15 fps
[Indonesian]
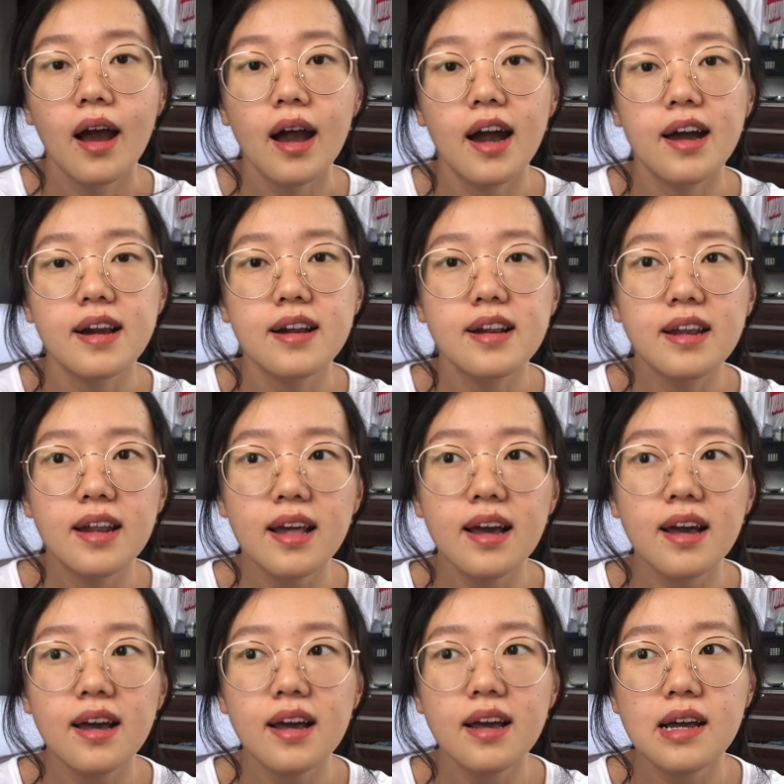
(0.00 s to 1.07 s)

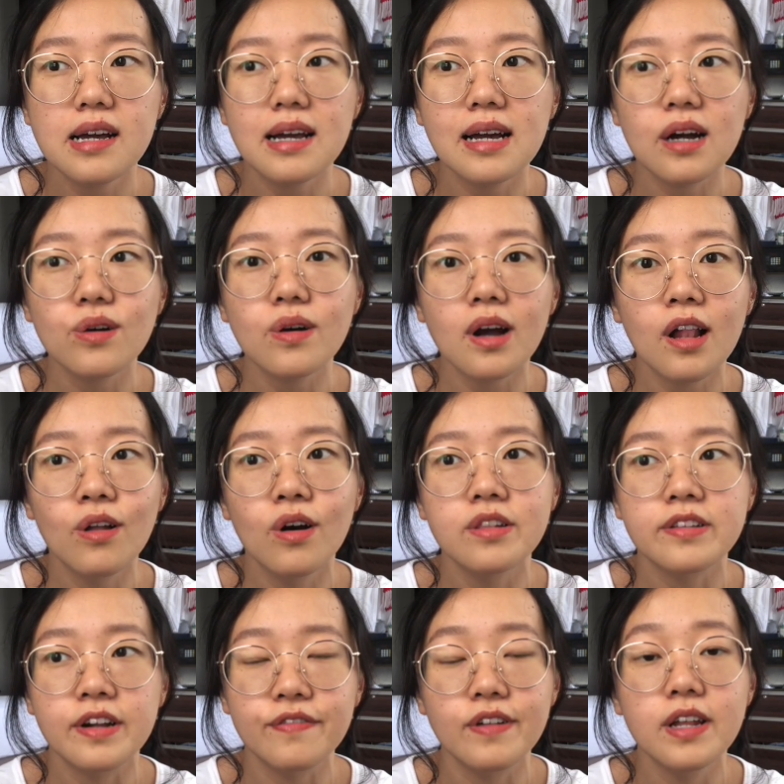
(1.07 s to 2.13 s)
Karena aku kalau
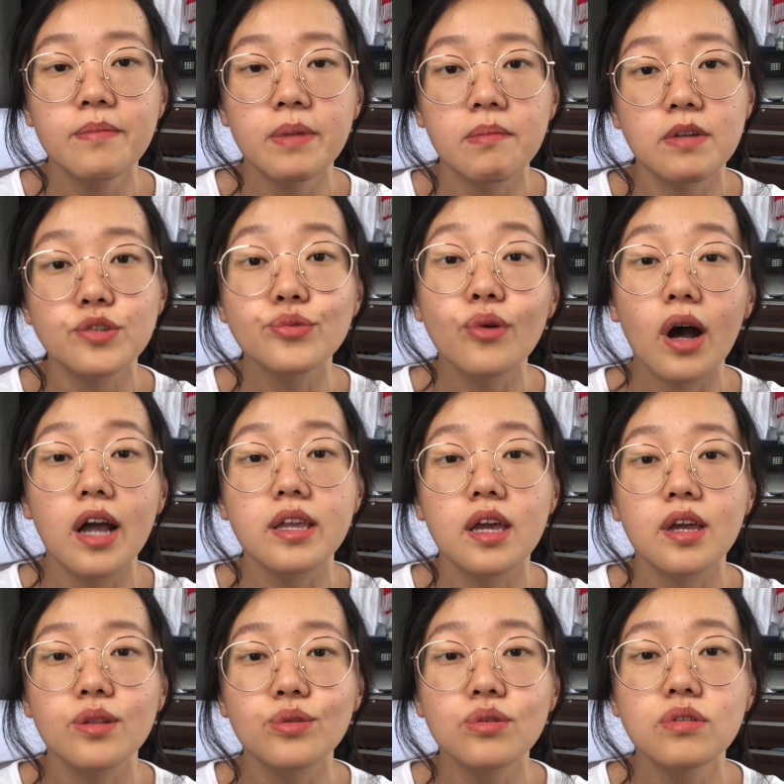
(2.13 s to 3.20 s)
traveling memang sukanya
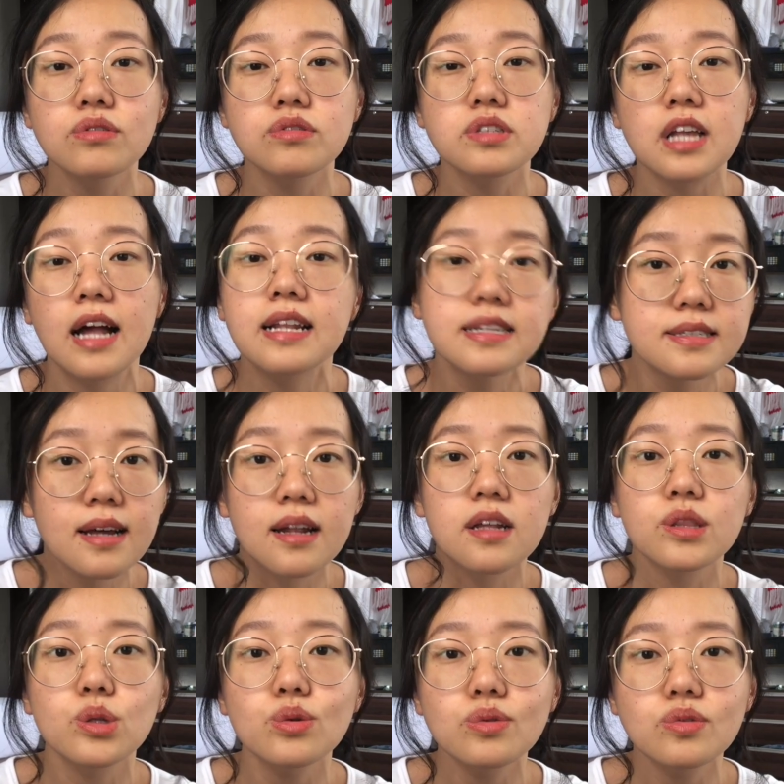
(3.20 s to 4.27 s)
itu sekali
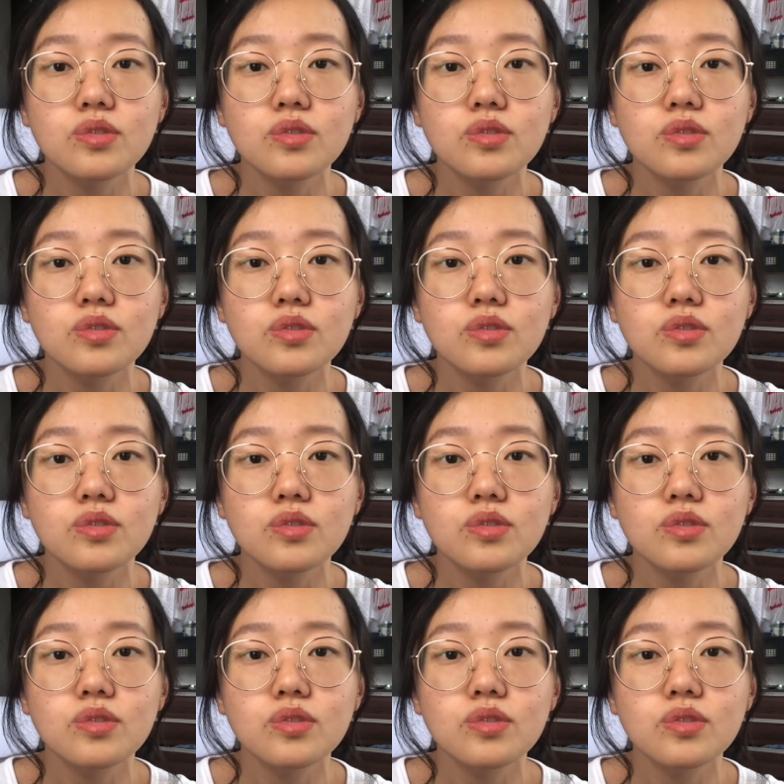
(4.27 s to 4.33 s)
jalan tuh